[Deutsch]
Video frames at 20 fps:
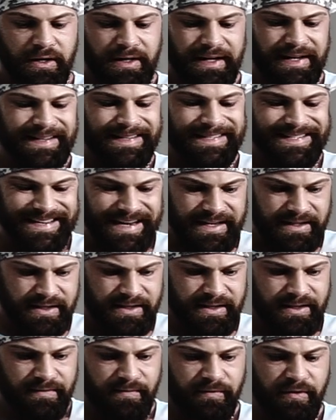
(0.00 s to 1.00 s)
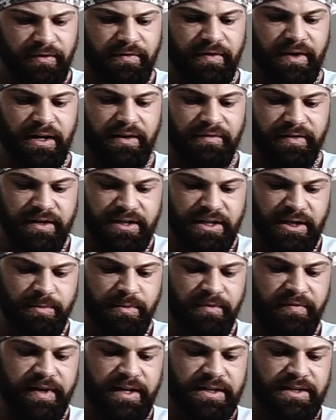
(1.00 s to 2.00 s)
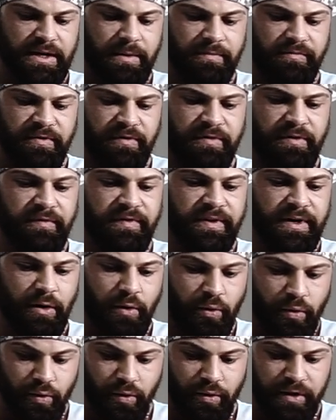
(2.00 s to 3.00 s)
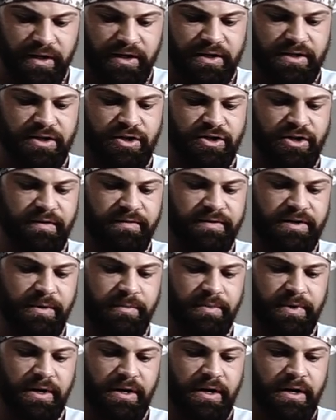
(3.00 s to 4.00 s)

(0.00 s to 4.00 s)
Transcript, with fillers: jeden Satz, wie viel Gewicht ich bewegt habe, wie viele Wiederholungen ich geschafft habe.